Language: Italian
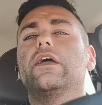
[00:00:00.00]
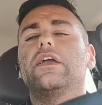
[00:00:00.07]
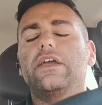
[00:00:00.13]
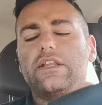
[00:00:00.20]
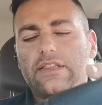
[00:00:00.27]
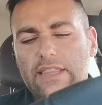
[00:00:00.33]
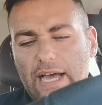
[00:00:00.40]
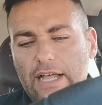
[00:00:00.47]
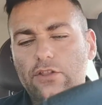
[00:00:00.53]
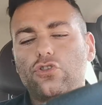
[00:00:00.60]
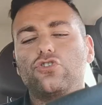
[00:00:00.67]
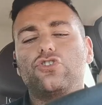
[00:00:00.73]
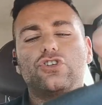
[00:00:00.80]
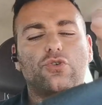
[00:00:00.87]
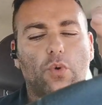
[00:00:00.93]

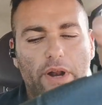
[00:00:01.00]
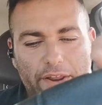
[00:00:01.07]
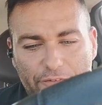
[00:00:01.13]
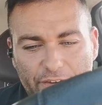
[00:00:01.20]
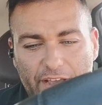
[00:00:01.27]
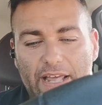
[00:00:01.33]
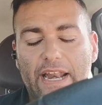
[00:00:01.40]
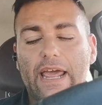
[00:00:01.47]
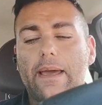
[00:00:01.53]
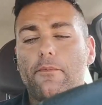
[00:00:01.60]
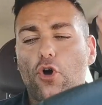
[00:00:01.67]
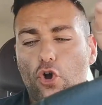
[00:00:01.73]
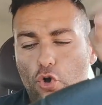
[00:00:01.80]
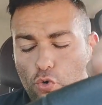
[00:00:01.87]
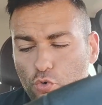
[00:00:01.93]
Intanto ci
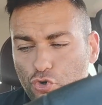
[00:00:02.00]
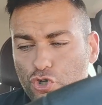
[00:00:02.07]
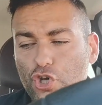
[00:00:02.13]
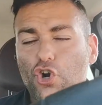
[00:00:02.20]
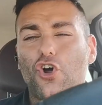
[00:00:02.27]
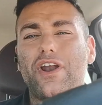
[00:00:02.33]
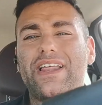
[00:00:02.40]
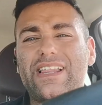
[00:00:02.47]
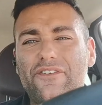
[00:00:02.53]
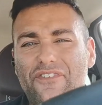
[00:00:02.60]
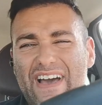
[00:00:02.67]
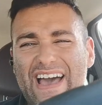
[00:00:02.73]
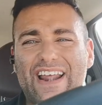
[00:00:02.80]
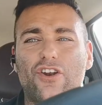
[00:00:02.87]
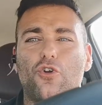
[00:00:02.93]
qualificheremo con un girone di
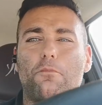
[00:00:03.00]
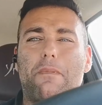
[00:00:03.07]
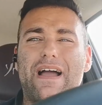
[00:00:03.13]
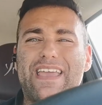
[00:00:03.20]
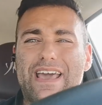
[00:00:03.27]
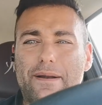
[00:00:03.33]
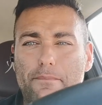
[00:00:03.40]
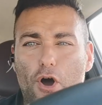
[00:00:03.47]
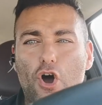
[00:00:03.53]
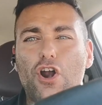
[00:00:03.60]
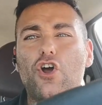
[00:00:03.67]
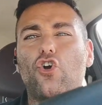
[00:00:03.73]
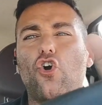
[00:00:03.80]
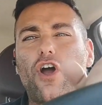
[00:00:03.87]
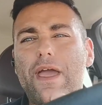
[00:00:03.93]
ferro, Bayern
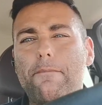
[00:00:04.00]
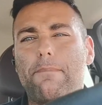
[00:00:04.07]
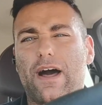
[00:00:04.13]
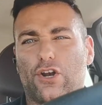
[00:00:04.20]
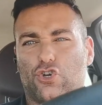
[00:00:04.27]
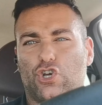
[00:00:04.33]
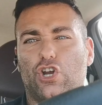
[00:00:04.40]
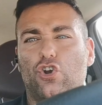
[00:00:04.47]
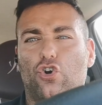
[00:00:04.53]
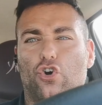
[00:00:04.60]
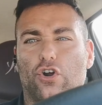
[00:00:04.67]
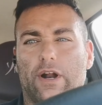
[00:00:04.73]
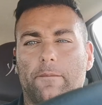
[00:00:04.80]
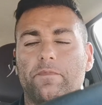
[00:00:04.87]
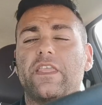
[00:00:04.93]
Monaco e
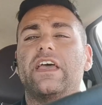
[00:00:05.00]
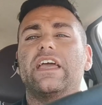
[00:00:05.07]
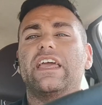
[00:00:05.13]
Barcellona.